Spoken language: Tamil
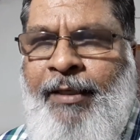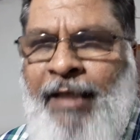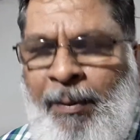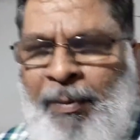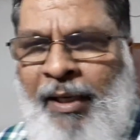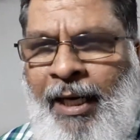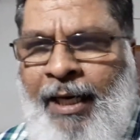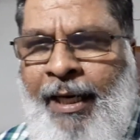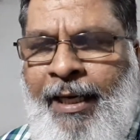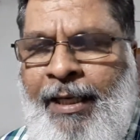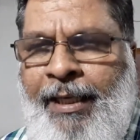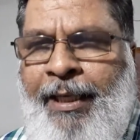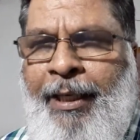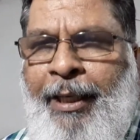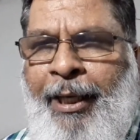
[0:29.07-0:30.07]
நண்பர்களே
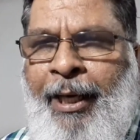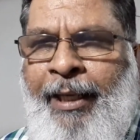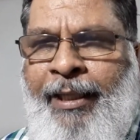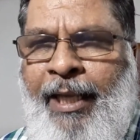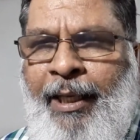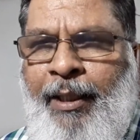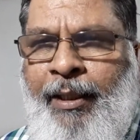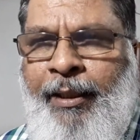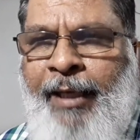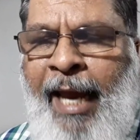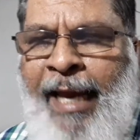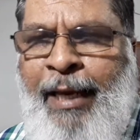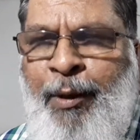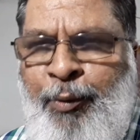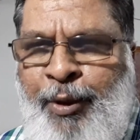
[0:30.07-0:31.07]
இந்த
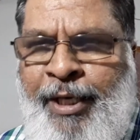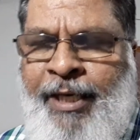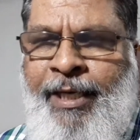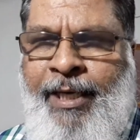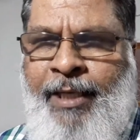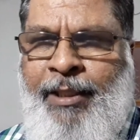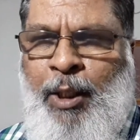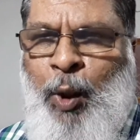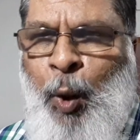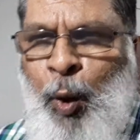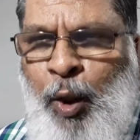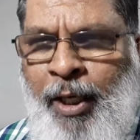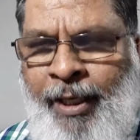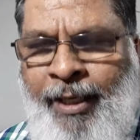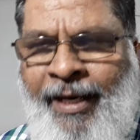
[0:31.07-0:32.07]
கேயுடி அந்த
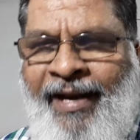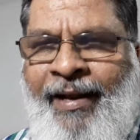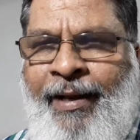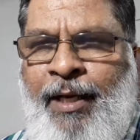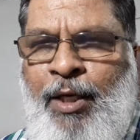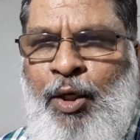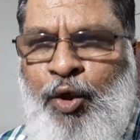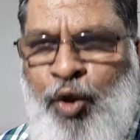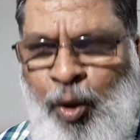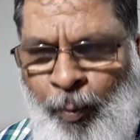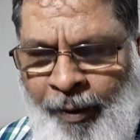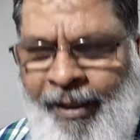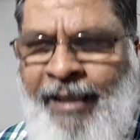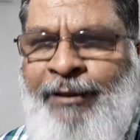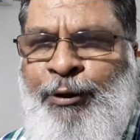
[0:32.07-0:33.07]
குட் என்ற
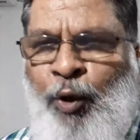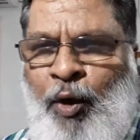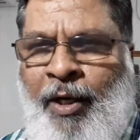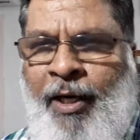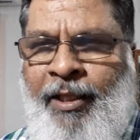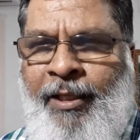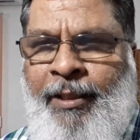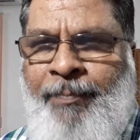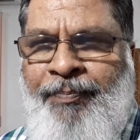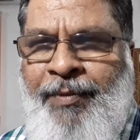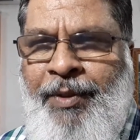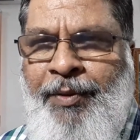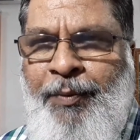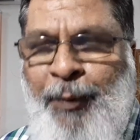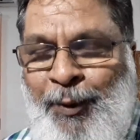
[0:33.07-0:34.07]
சுமையின் சொல்லானது
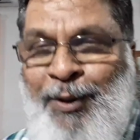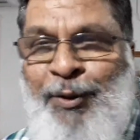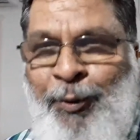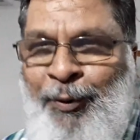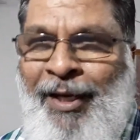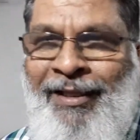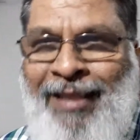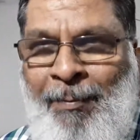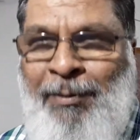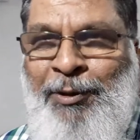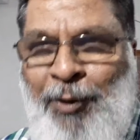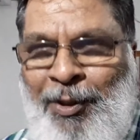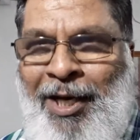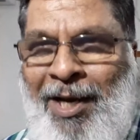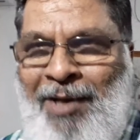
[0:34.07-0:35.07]
ஒரு தூய
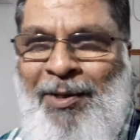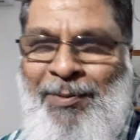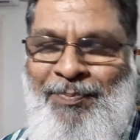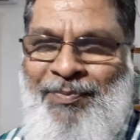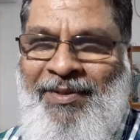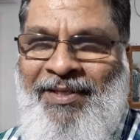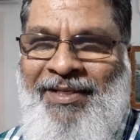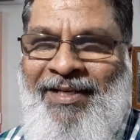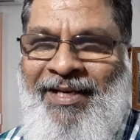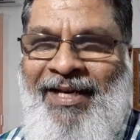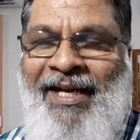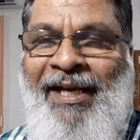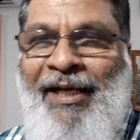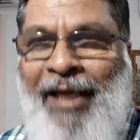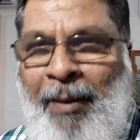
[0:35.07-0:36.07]
தமிழ் சொல்லே ஆகும்
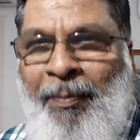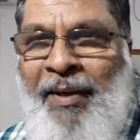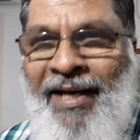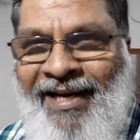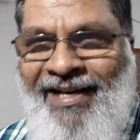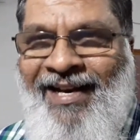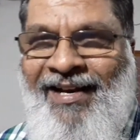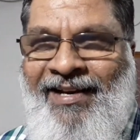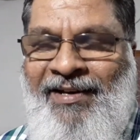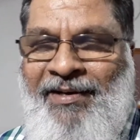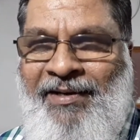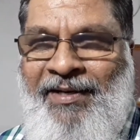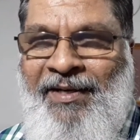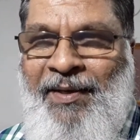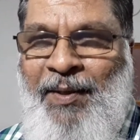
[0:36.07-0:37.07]
எப்படி எனில்
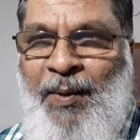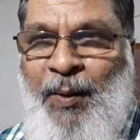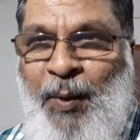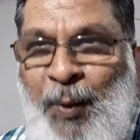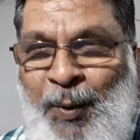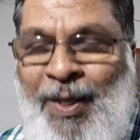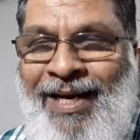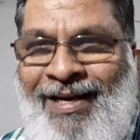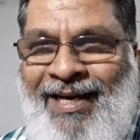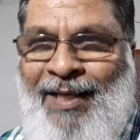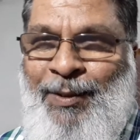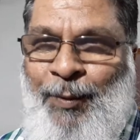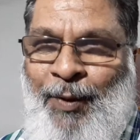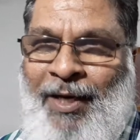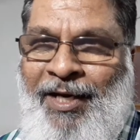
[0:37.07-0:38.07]
குட் என்ற
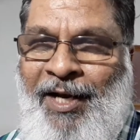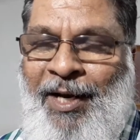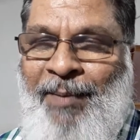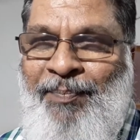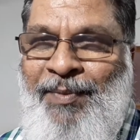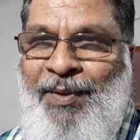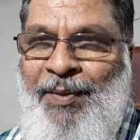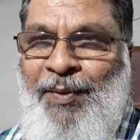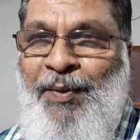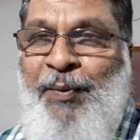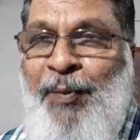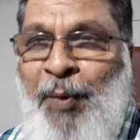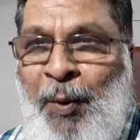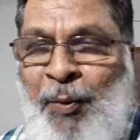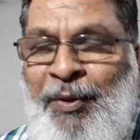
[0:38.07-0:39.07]
சொல்லை நாம்
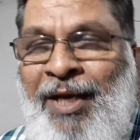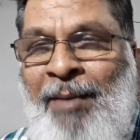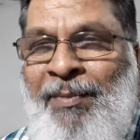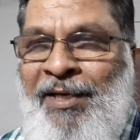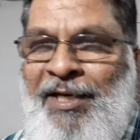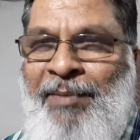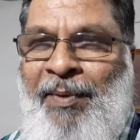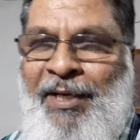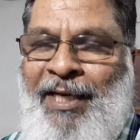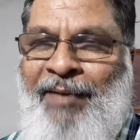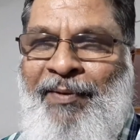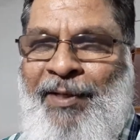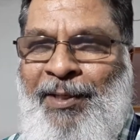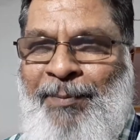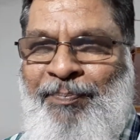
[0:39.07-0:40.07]
கூட்டம் என்று படிக்க
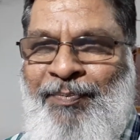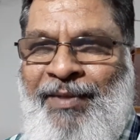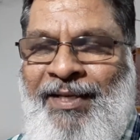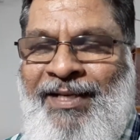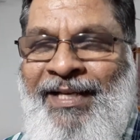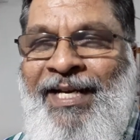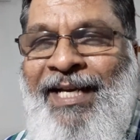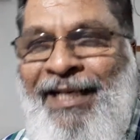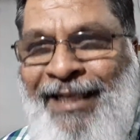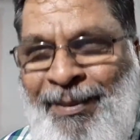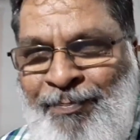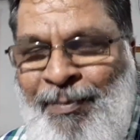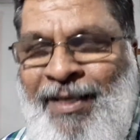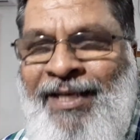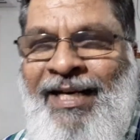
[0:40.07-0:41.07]
வேண்டும்
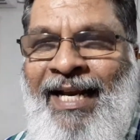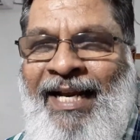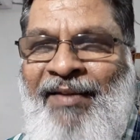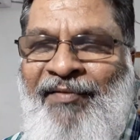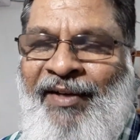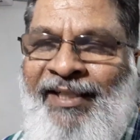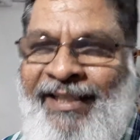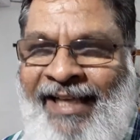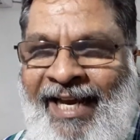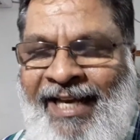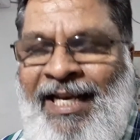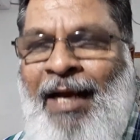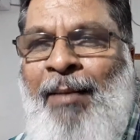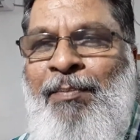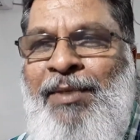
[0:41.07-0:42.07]
இம் என்ற விகுதியை
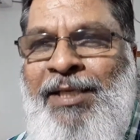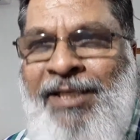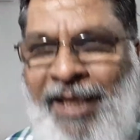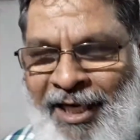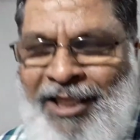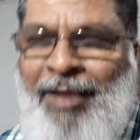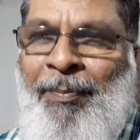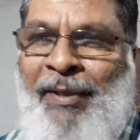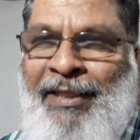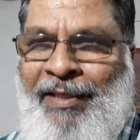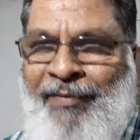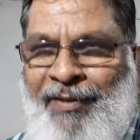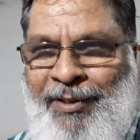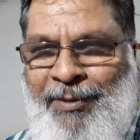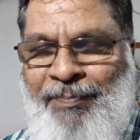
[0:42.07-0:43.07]
நாம் சேர்த்து படிக்க
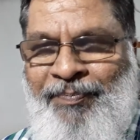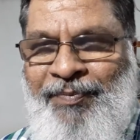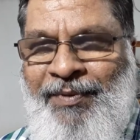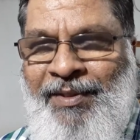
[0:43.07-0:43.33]
வேண்டும்